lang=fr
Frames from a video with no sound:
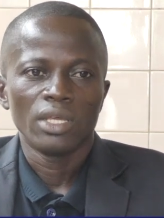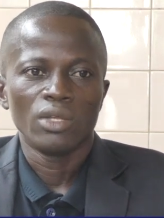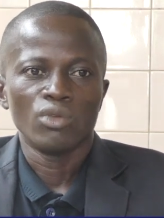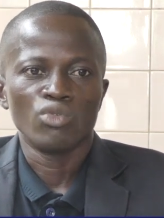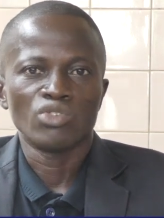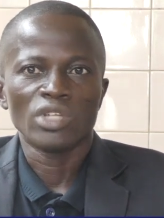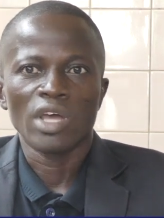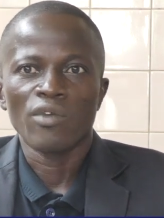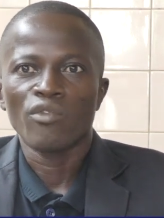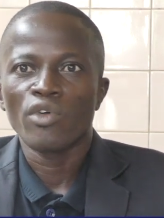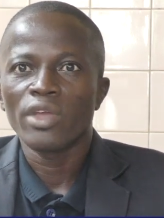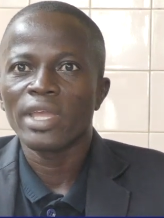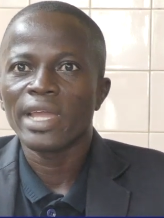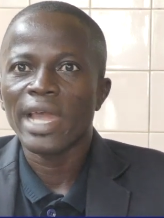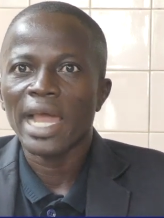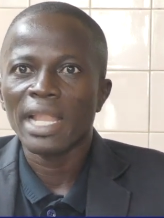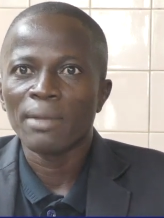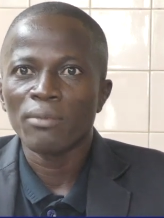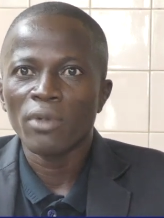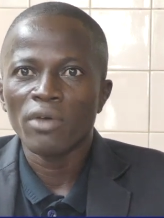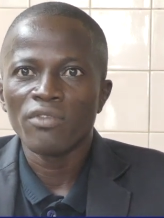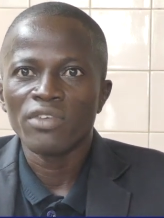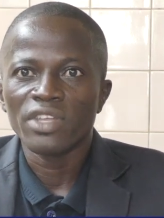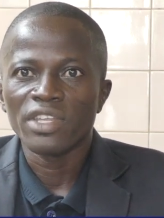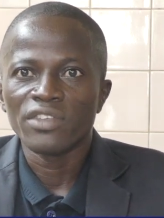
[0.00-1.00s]
Nous avons
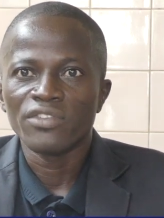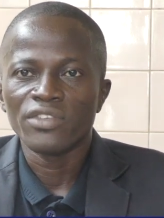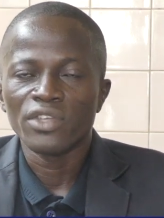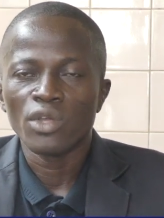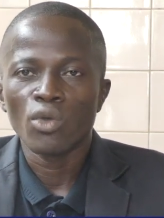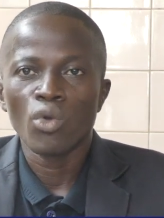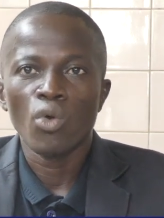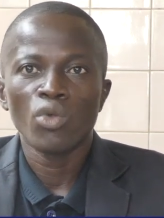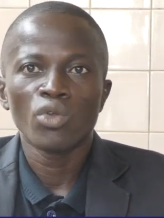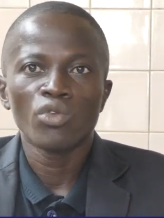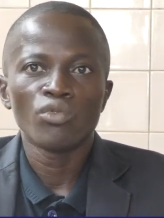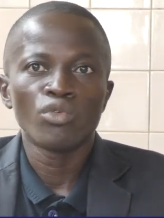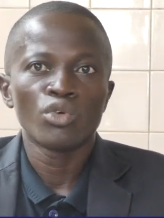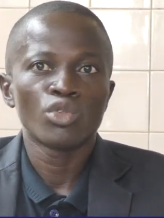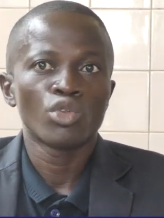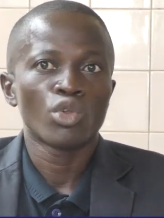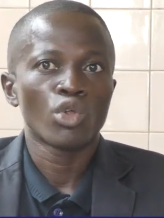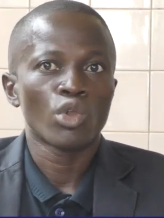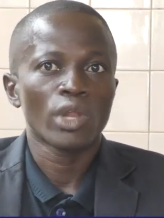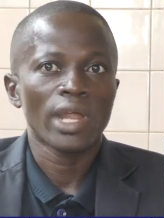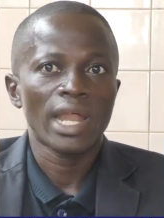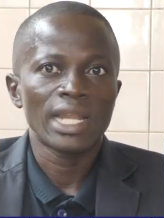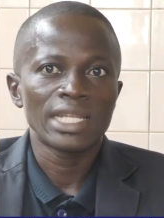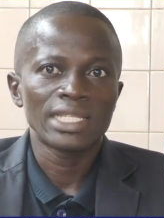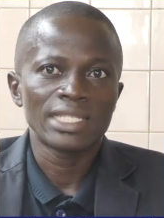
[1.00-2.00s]
également vérifié au niveau de
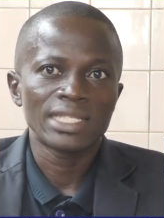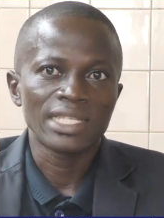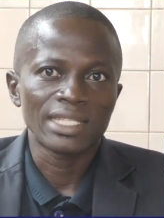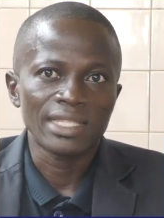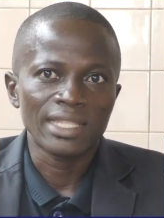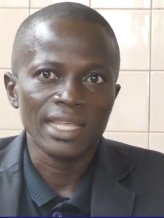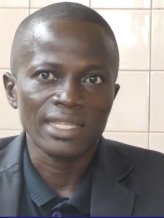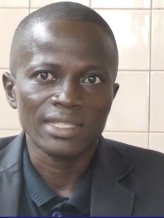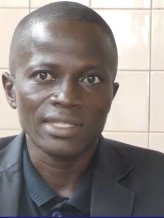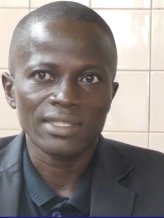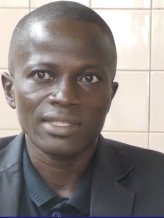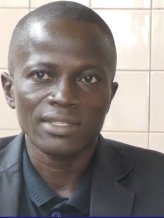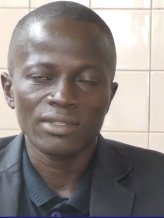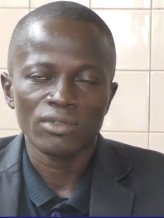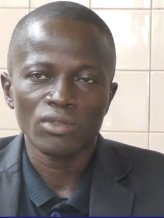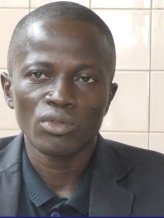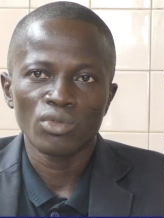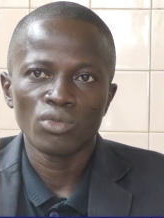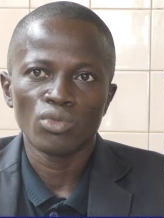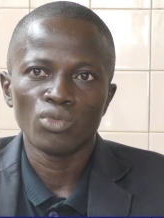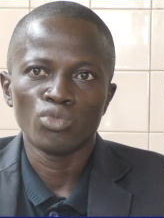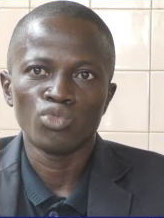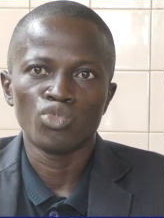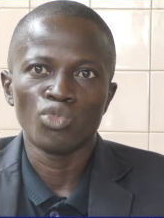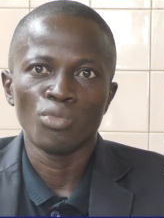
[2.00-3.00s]
l'organe CITES
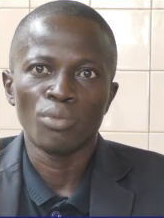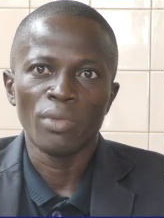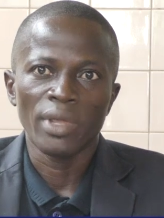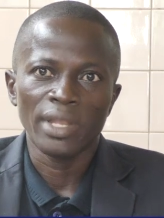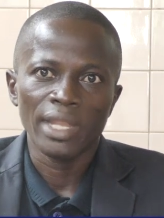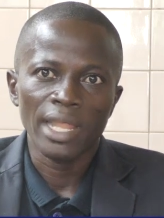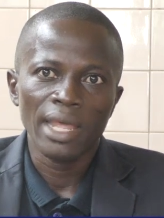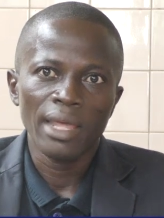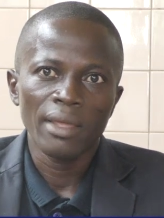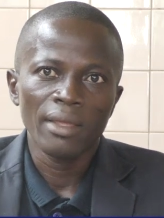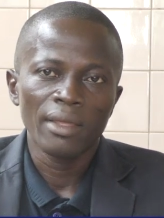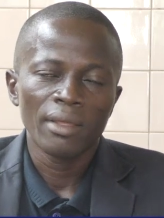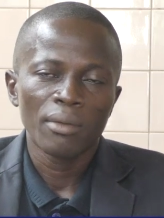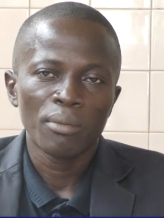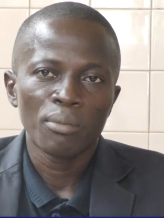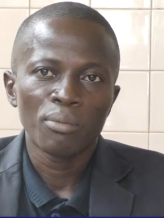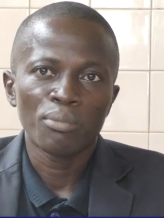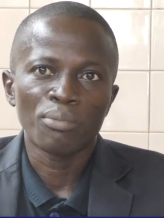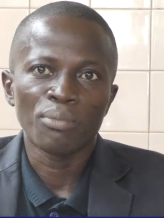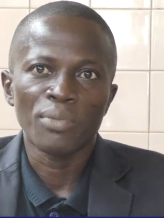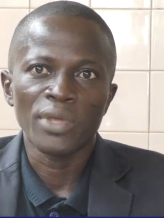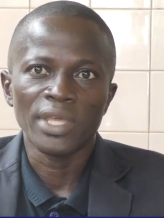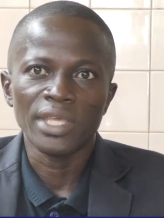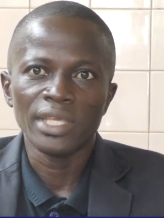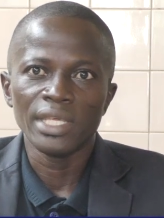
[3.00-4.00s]
du Bénin
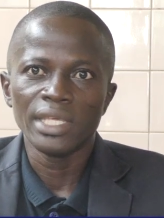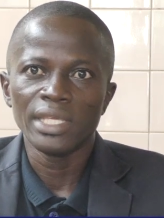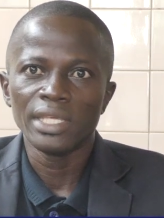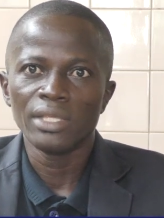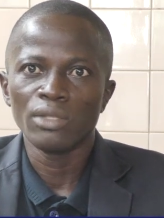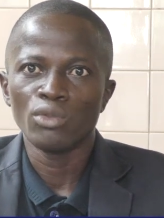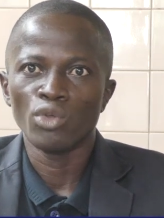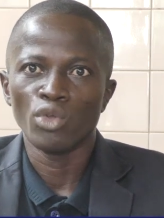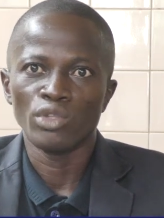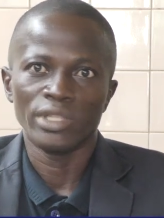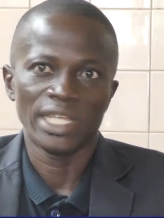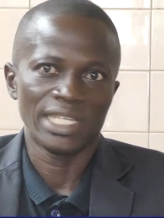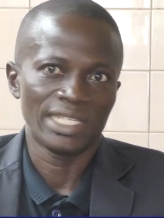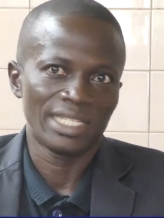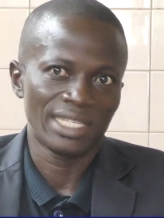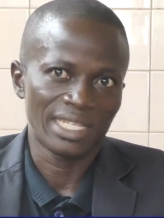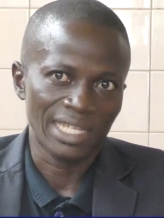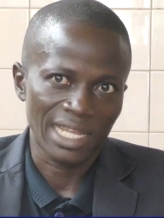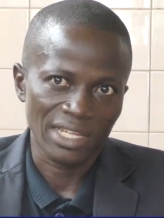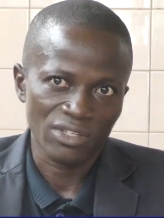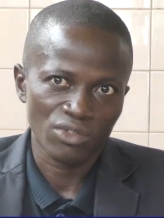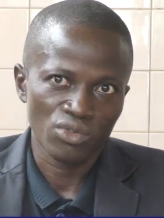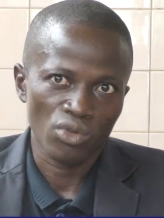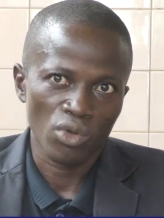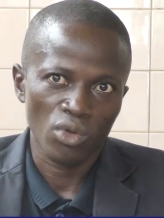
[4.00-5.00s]
pays de
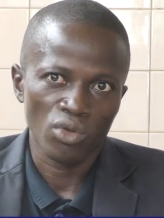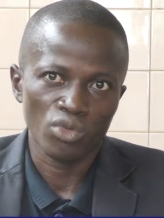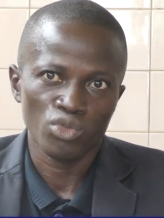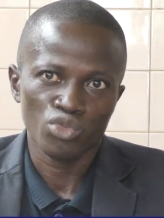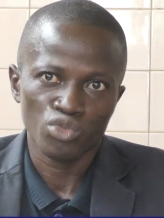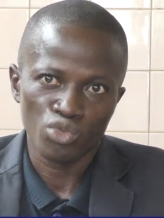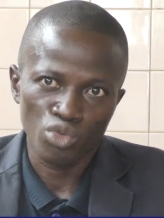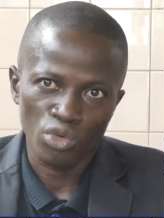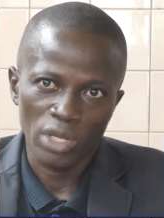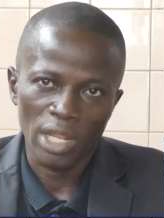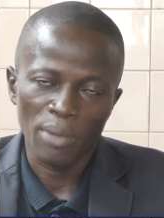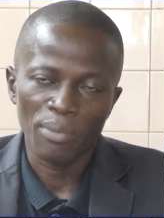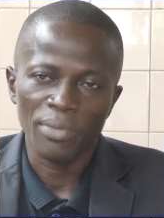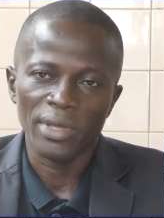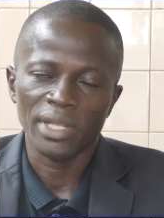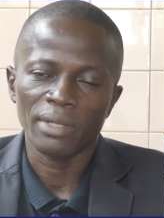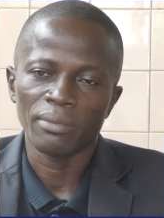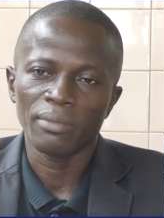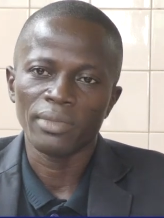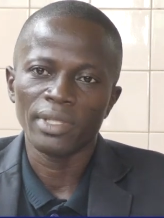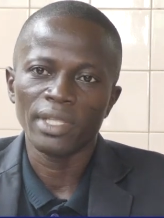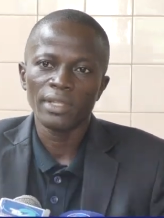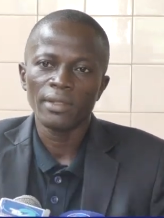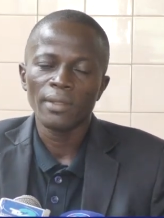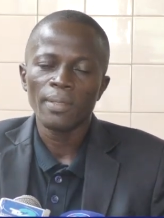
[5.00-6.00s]
destination sur les
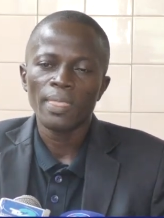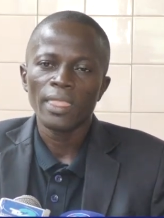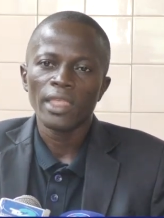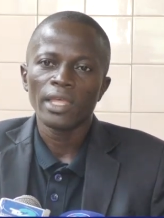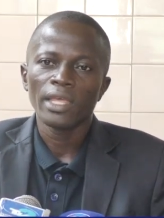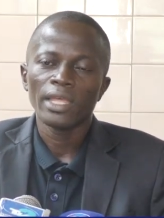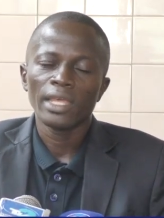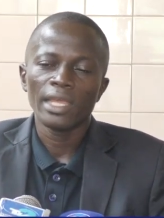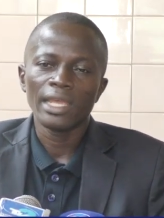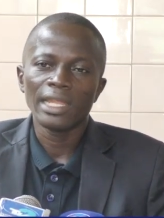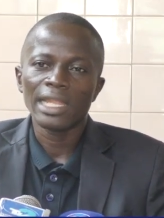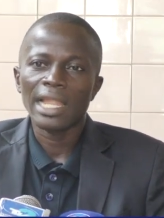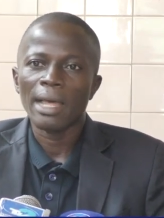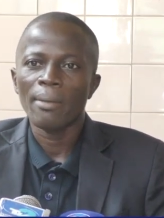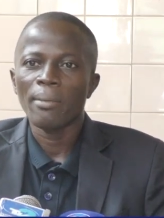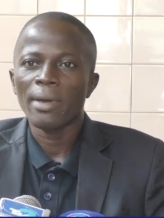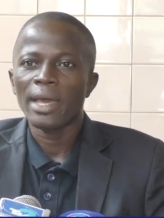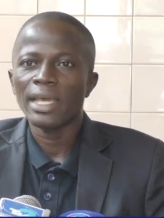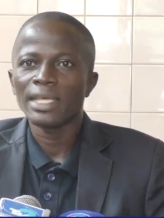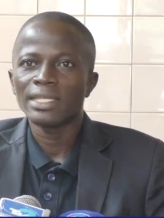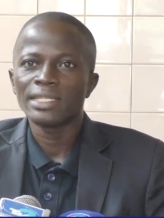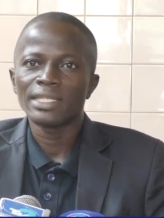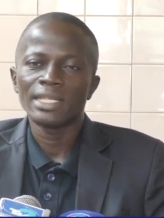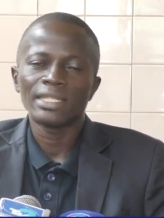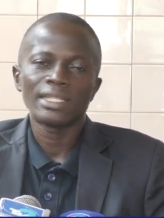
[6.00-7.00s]
permis. Et
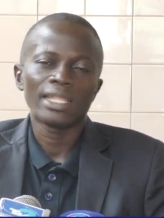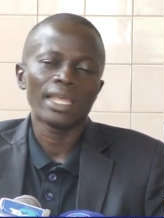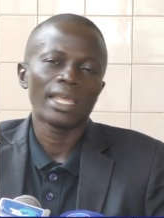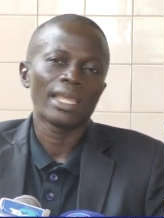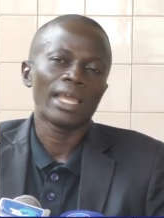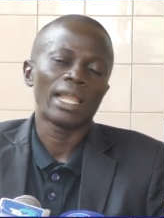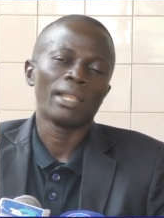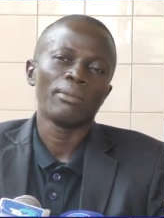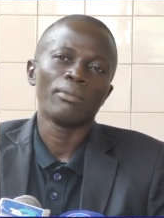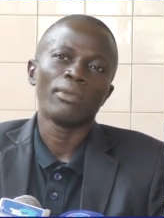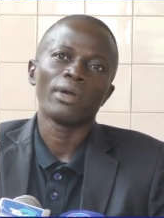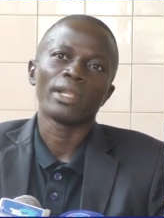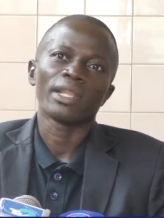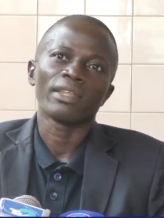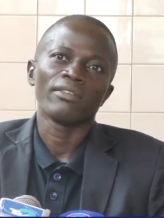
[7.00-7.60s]
là-bas, il s'était également